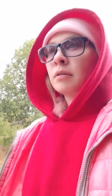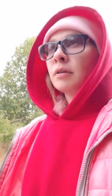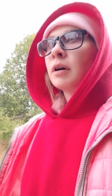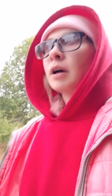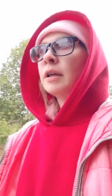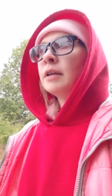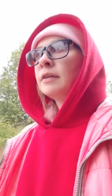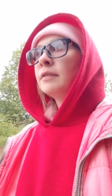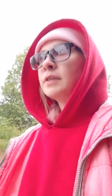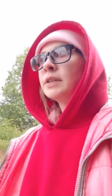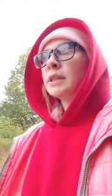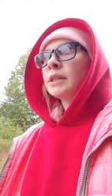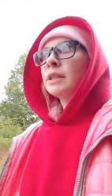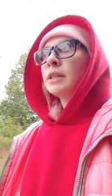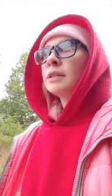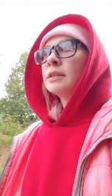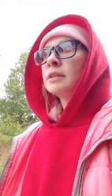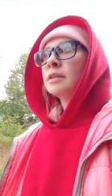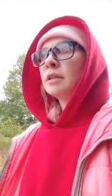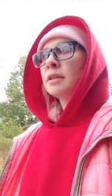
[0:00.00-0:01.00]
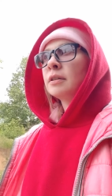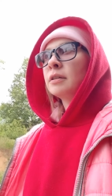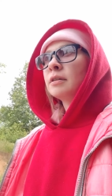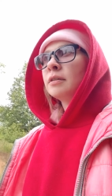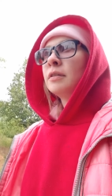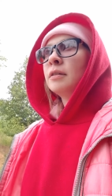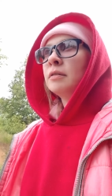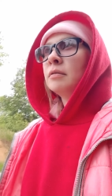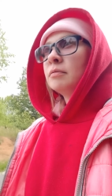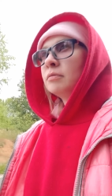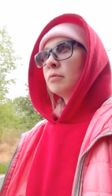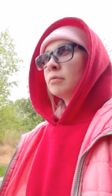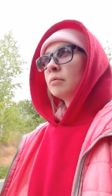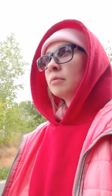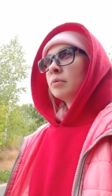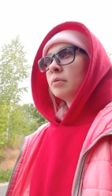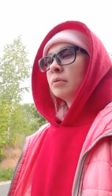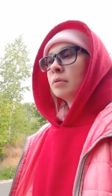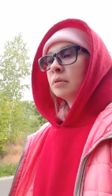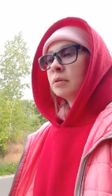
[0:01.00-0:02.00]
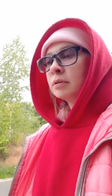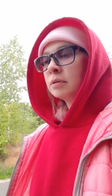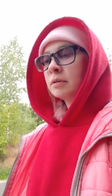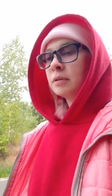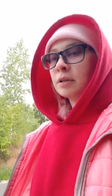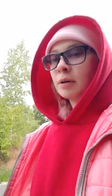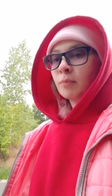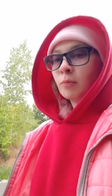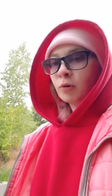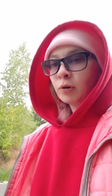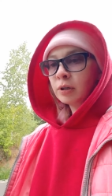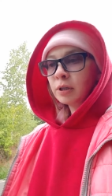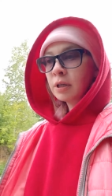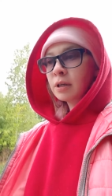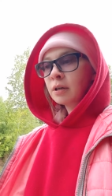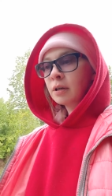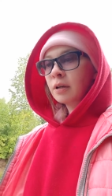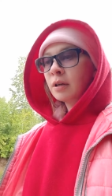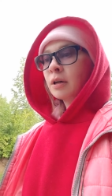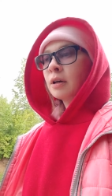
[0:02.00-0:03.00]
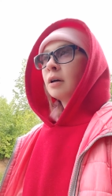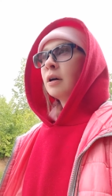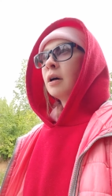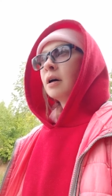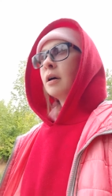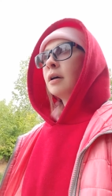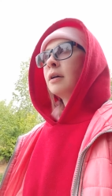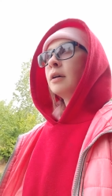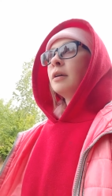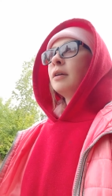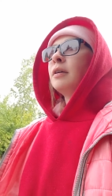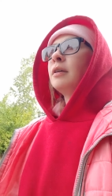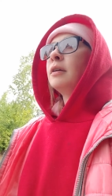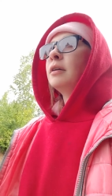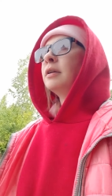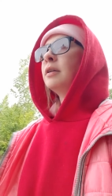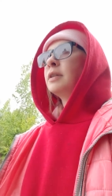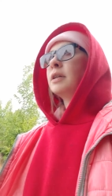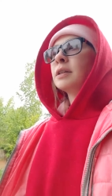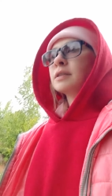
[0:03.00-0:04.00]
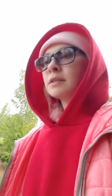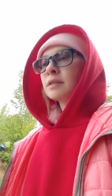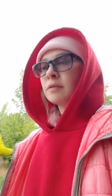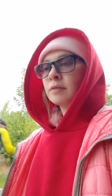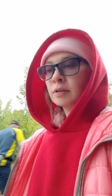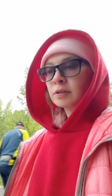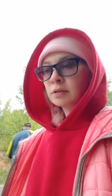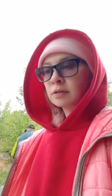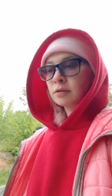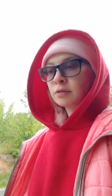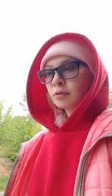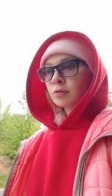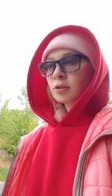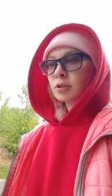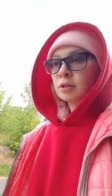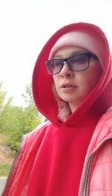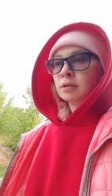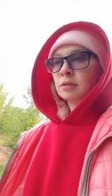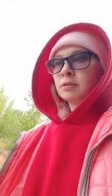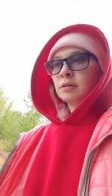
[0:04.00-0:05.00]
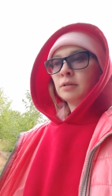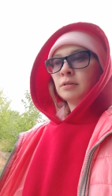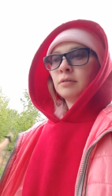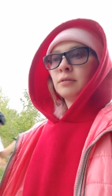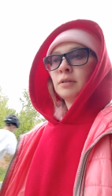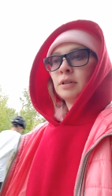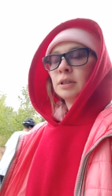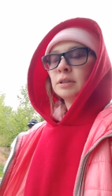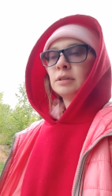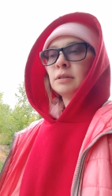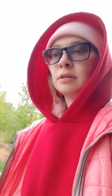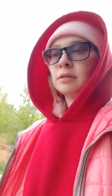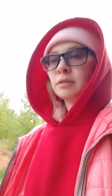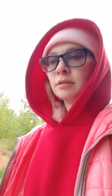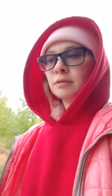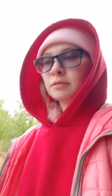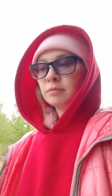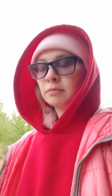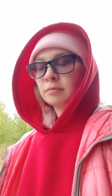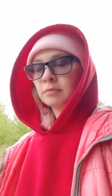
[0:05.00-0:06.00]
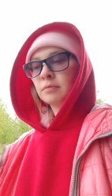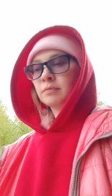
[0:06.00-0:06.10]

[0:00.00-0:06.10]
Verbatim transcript: они все ездили ну, домой, и я, соответственно, тоже ездила ну,